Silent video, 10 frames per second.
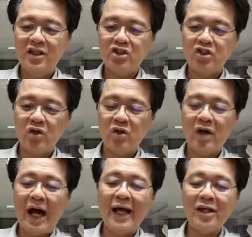
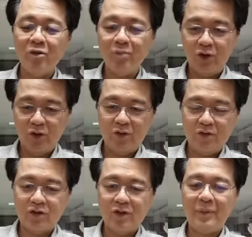So, ayaw mo yon.
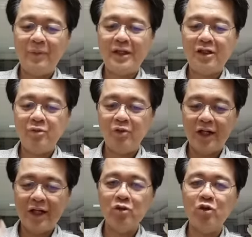So, dapat inom mo
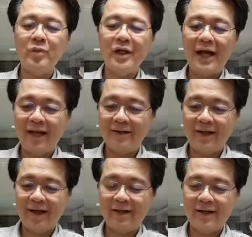na ng tubig,
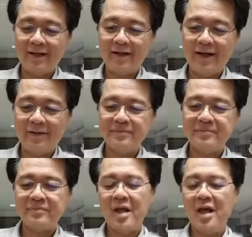hydrated ka.
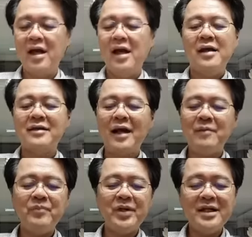
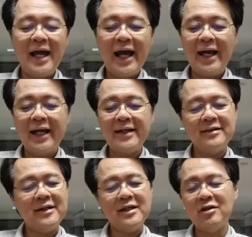Number
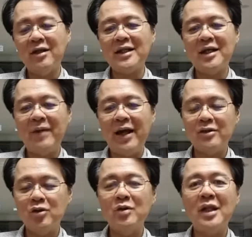nine, ito lang
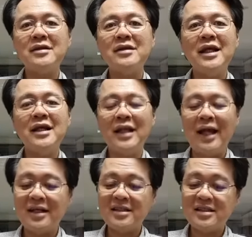naman, do not
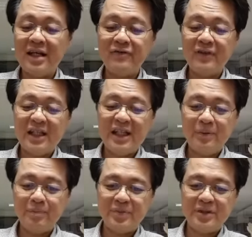neglect safety
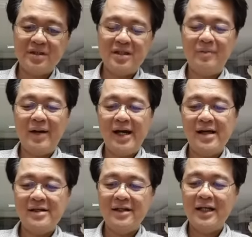tips, di ba?